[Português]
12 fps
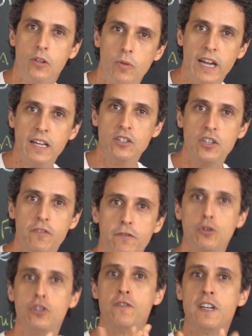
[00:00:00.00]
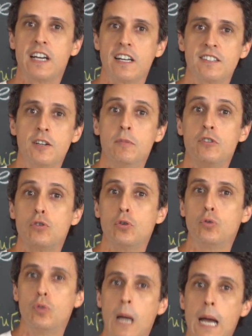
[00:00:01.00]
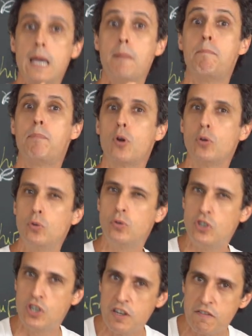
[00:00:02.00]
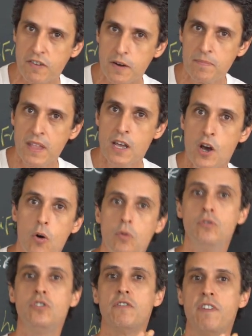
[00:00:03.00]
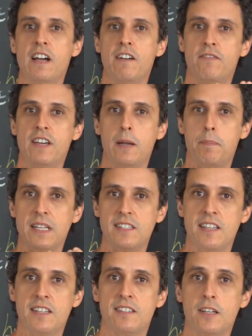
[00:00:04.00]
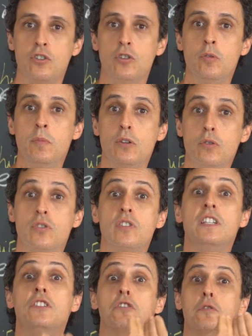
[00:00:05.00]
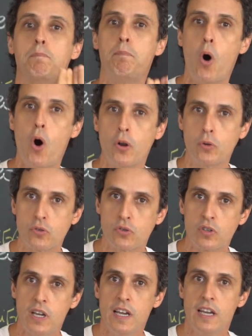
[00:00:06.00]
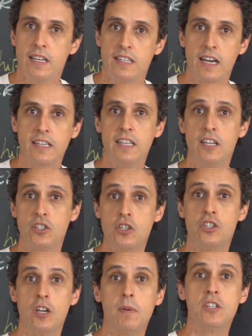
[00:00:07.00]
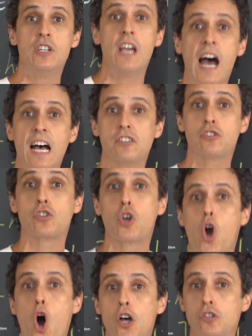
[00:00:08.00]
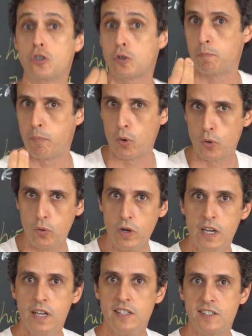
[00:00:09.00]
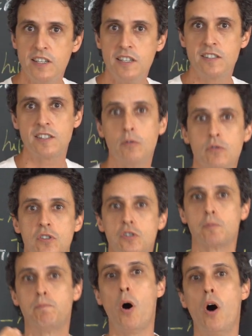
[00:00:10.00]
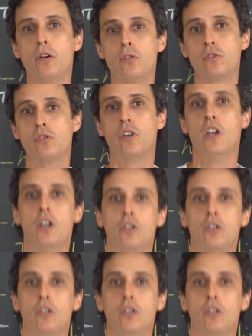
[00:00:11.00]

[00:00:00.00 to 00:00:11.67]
não é, de frutificação, uma estrutura reprodutiva, onde vai haver a presença de inúmeros esporos, que aqui a gente chama de ascósporo. Sim, que são os esporos